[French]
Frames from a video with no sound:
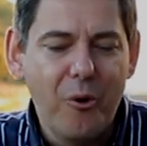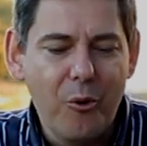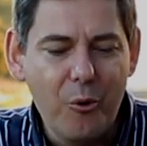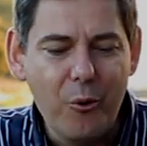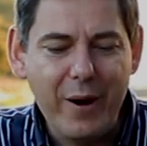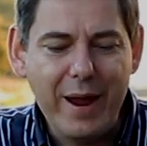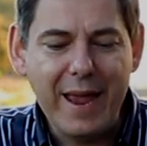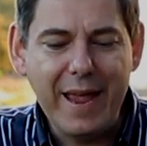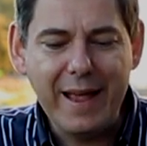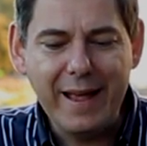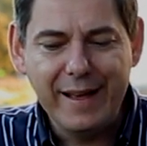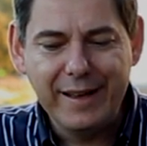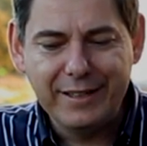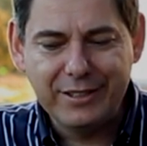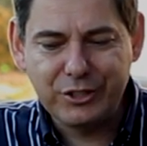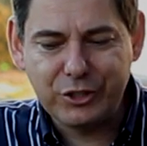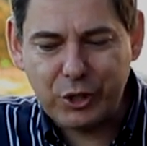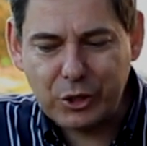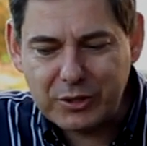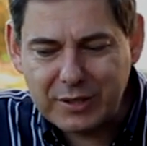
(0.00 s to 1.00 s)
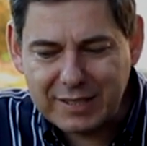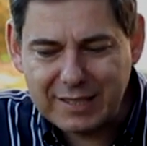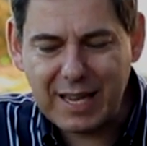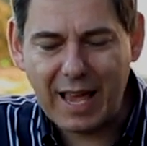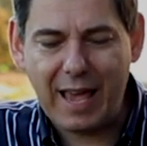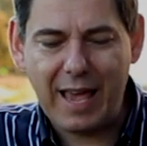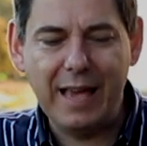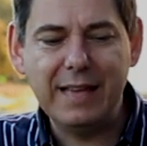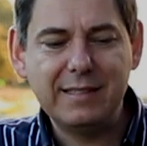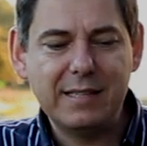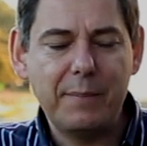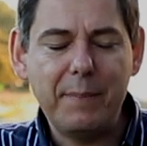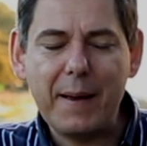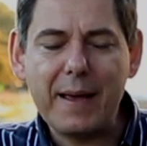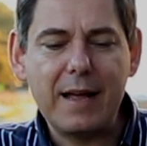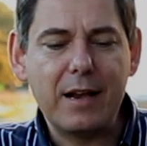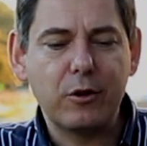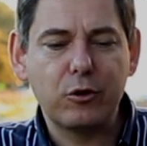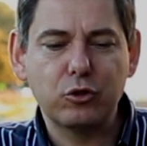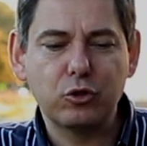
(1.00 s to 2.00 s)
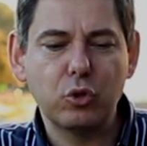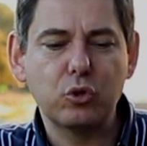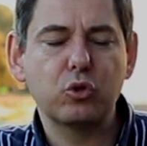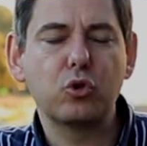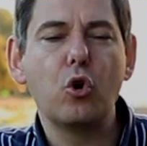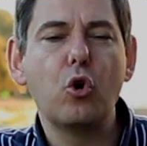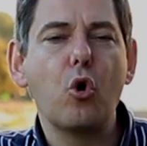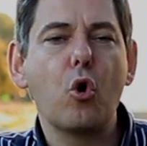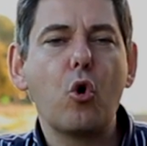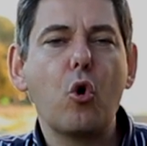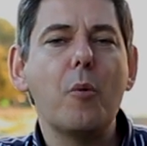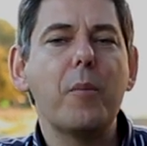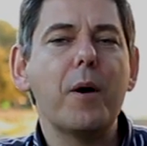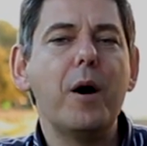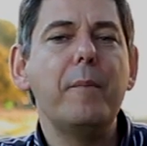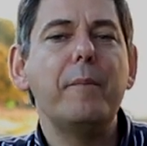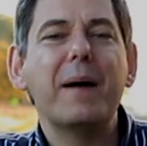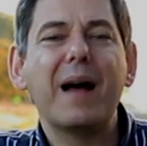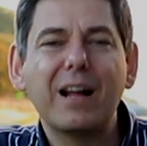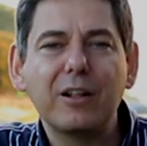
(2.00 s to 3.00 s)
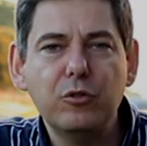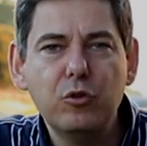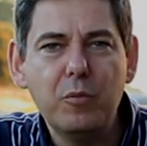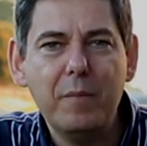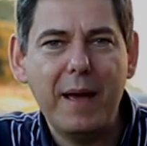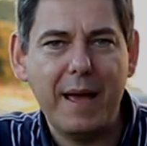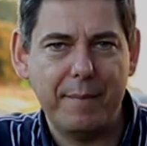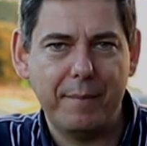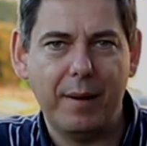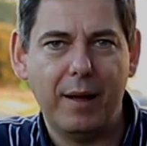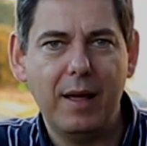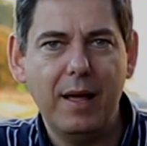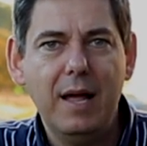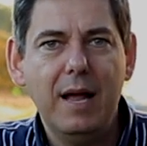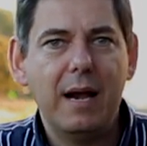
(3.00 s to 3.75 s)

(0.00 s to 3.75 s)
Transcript: Oui, je sais. Et ce n'est pas quelque chose que l'on comprend par nous-mêmes.